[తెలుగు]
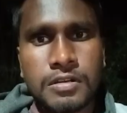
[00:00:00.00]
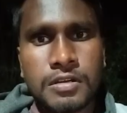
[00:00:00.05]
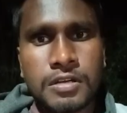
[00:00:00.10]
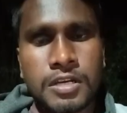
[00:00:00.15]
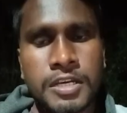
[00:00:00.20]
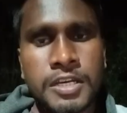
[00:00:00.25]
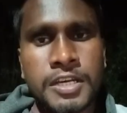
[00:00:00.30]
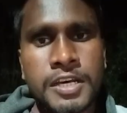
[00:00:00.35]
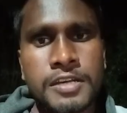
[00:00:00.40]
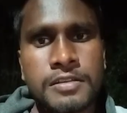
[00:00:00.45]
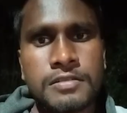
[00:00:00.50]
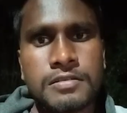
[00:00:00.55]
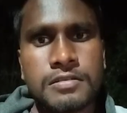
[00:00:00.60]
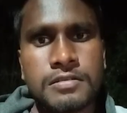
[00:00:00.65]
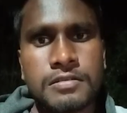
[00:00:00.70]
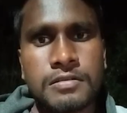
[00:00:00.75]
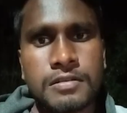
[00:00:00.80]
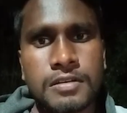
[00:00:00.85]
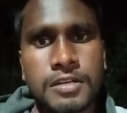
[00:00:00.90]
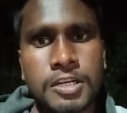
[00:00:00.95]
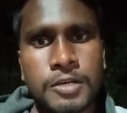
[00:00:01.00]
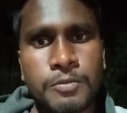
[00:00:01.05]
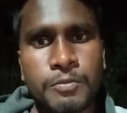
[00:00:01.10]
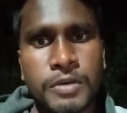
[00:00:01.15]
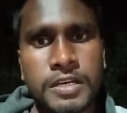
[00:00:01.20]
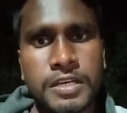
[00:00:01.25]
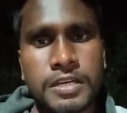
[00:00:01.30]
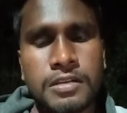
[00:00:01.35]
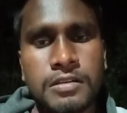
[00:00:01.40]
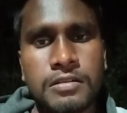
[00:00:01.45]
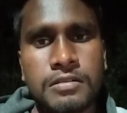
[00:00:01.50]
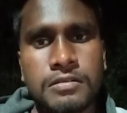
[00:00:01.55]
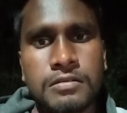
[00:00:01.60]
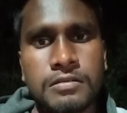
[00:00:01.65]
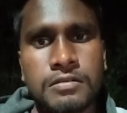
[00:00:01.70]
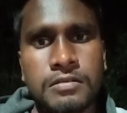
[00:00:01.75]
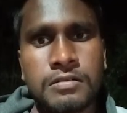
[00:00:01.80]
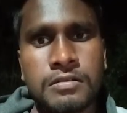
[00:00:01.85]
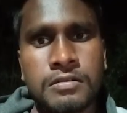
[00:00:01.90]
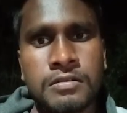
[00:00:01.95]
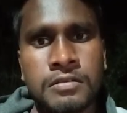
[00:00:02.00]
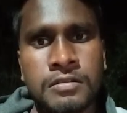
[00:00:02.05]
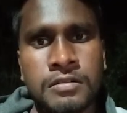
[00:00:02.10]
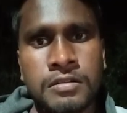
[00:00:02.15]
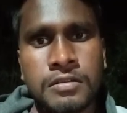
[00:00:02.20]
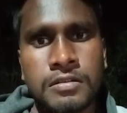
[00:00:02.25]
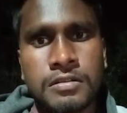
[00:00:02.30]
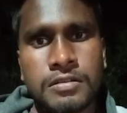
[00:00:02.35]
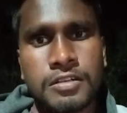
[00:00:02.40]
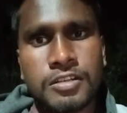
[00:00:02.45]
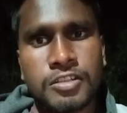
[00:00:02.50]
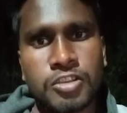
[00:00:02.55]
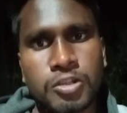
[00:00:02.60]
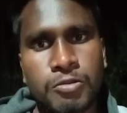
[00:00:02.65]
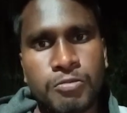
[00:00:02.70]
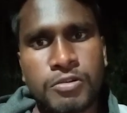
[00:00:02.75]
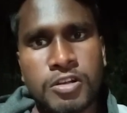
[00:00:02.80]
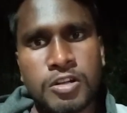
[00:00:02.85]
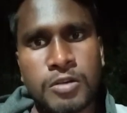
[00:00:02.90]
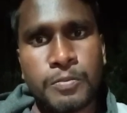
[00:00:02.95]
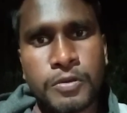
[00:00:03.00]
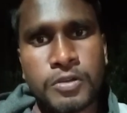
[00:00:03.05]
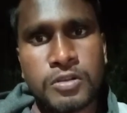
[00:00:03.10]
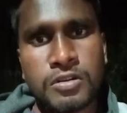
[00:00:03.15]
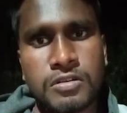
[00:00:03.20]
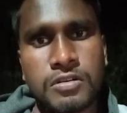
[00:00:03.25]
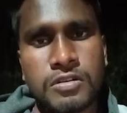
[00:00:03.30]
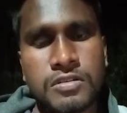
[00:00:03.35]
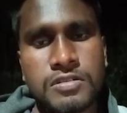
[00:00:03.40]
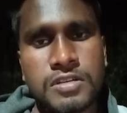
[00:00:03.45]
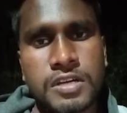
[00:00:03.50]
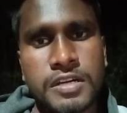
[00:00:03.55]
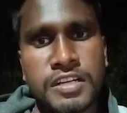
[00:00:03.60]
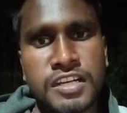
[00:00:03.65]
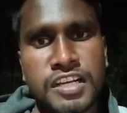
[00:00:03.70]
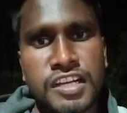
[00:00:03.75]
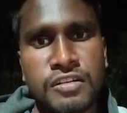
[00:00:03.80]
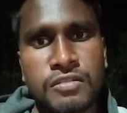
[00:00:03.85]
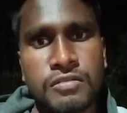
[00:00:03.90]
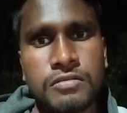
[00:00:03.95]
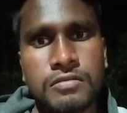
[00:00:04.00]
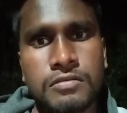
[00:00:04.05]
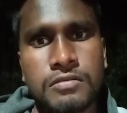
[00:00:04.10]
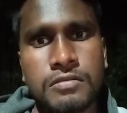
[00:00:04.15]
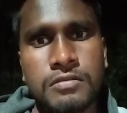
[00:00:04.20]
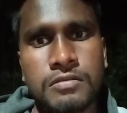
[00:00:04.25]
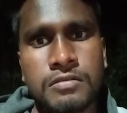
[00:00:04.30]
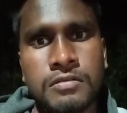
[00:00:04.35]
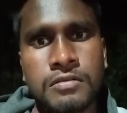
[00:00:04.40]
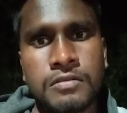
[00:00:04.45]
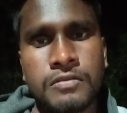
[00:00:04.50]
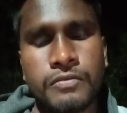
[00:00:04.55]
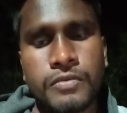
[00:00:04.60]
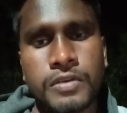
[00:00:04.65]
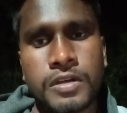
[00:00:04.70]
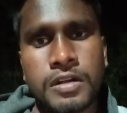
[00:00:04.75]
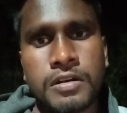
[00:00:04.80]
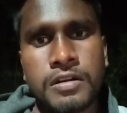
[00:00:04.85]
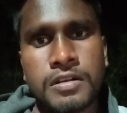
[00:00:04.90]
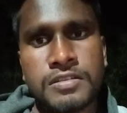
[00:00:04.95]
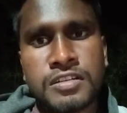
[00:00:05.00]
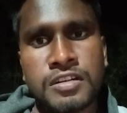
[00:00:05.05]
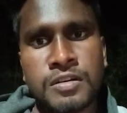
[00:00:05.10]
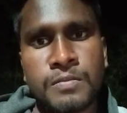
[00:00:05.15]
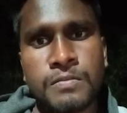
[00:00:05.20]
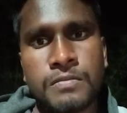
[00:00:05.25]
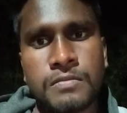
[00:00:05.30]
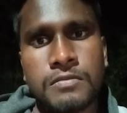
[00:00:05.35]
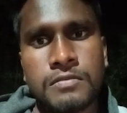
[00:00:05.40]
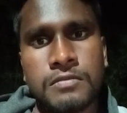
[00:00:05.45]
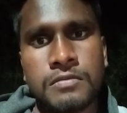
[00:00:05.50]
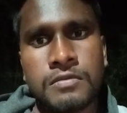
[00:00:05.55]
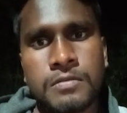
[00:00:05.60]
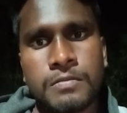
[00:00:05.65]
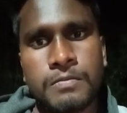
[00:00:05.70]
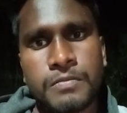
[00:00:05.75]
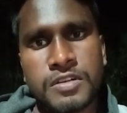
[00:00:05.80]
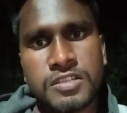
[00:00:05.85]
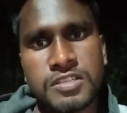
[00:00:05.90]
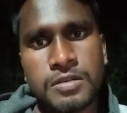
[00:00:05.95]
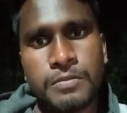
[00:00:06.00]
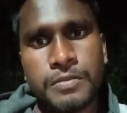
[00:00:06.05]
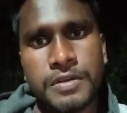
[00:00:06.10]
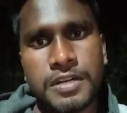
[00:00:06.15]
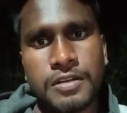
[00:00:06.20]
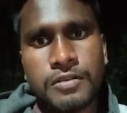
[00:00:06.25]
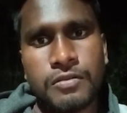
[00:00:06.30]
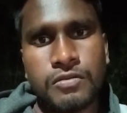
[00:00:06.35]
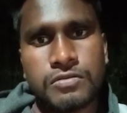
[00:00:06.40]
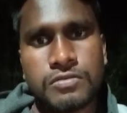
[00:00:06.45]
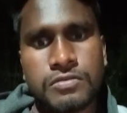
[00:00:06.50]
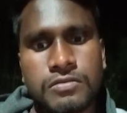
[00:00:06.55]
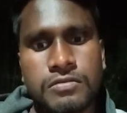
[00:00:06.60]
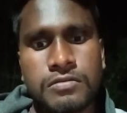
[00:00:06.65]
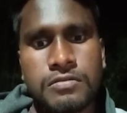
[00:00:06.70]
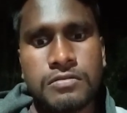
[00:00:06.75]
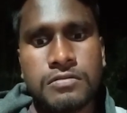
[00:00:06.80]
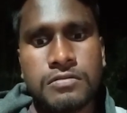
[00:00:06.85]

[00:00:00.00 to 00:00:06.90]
హాయ్ గ్యాస్ ఐఎమ్ మైకిల్ నేను త్రిపుల్ ఆర్ ప్రాజెక్ట్లో జాయిన్ అయ్యాను ఫ్యాట్ లాస్ అండ్ మజిల్ బిల్డింగ్ కోసం